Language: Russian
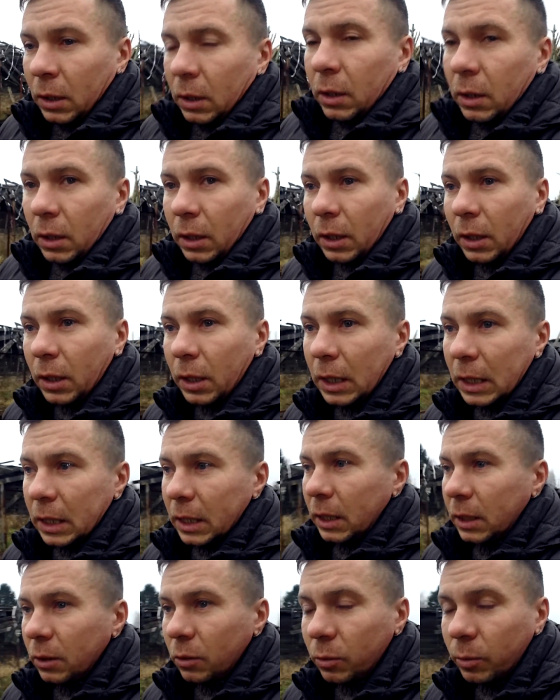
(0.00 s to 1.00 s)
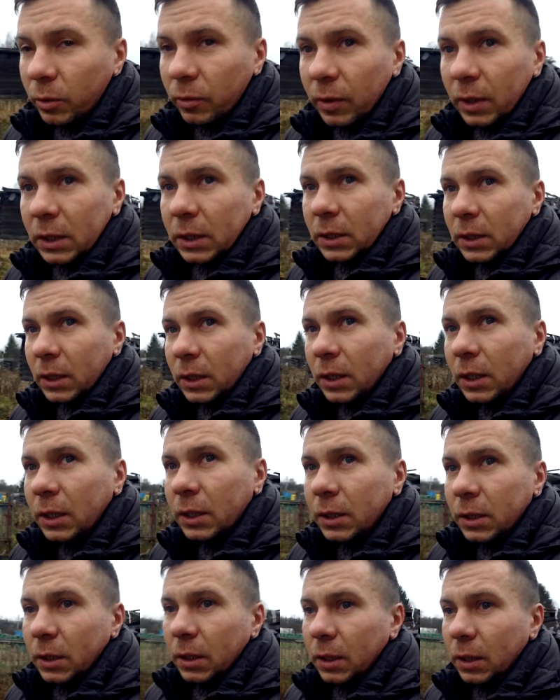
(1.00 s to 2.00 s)
Ой, надо умываться,
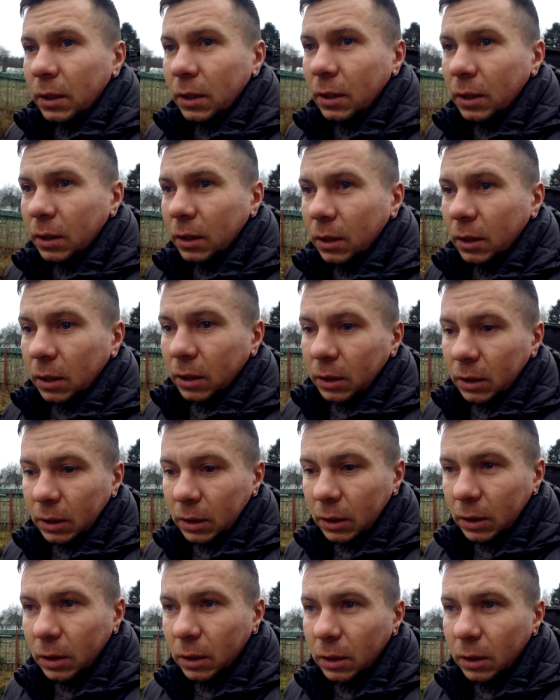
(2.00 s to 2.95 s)
есть и ехать.